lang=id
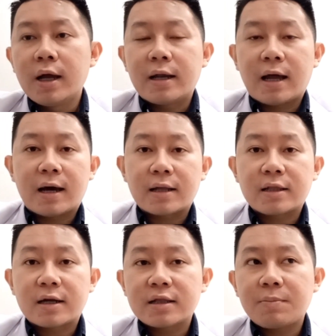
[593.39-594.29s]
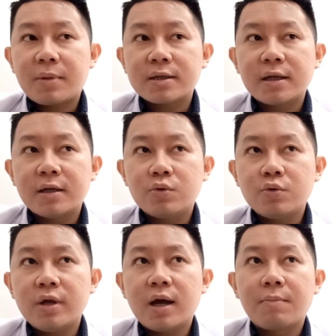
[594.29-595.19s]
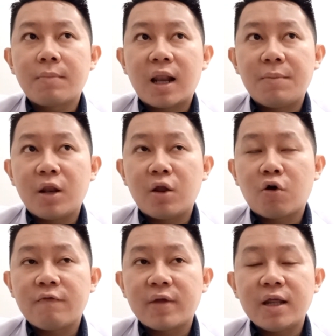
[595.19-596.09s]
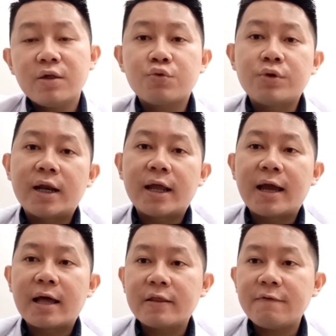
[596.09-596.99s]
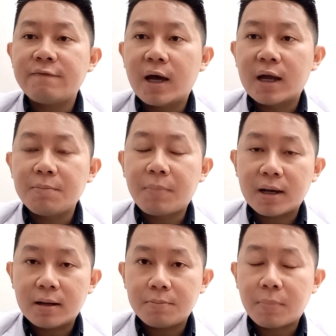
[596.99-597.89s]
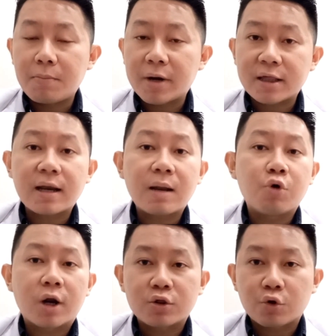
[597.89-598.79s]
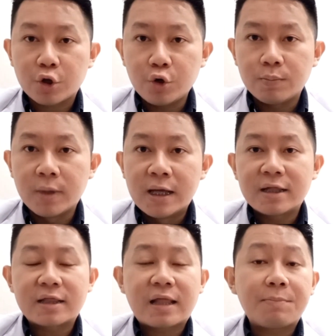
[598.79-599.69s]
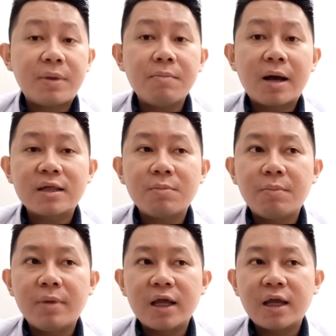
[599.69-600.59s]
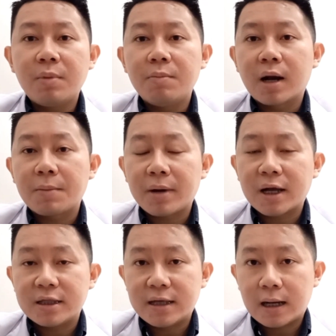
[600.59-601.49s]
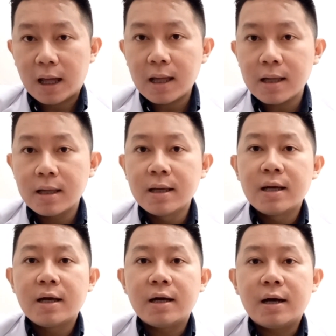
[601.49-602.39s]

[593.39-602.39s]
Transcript: Nah, rata-rata pasien itu yang mengalami long COVID ini sudah negatif daripada pemeriksaan laboratorium, tetapi masih memiliki beberapa gejala hmm.